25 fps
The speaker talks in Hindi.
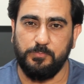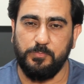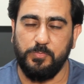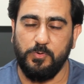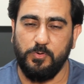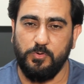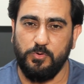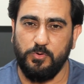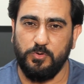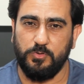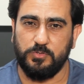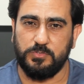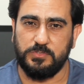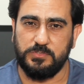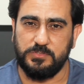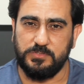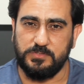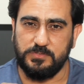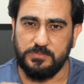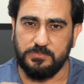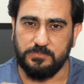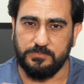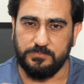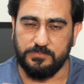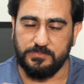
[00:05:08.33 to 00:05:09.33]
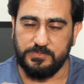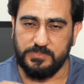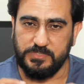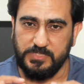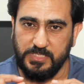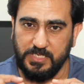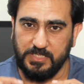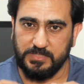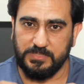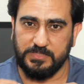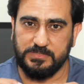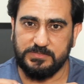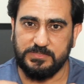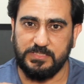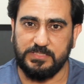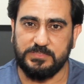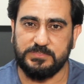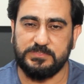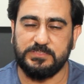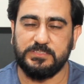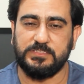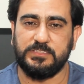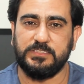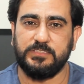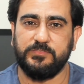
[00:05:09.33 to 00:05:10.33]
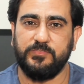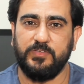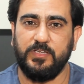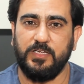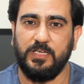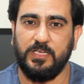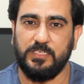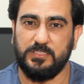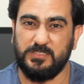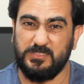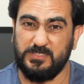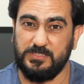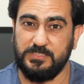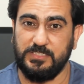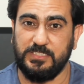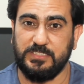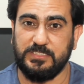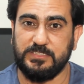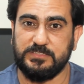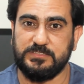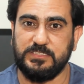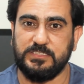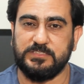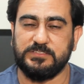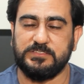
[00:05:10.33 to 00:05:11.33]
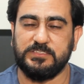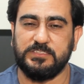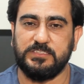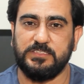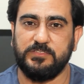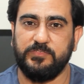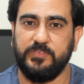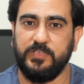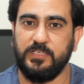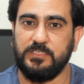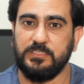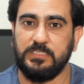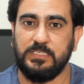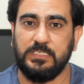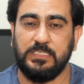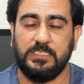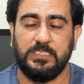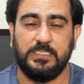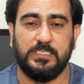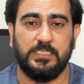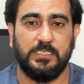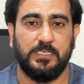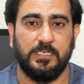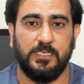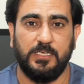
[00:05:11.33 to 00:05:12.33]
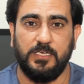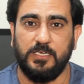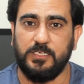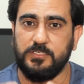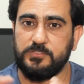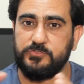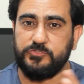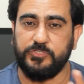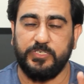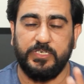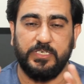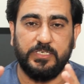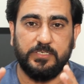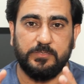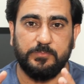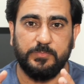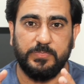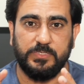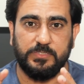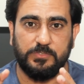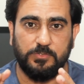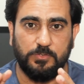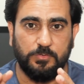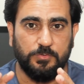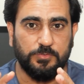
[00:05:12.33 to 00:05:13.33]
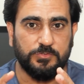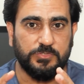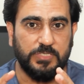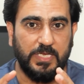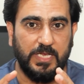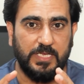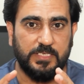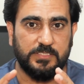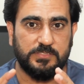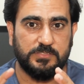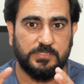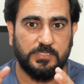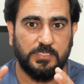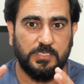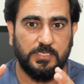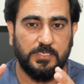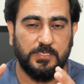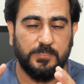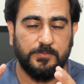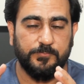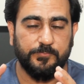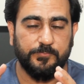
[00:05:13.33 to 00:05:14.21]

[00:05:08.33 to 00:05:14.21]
बहुत ज़्यादा सेंसिटिव है हद से ज़्यादा सेंसिटिव है uh, ट्रेलर में तो कुछ ऐसा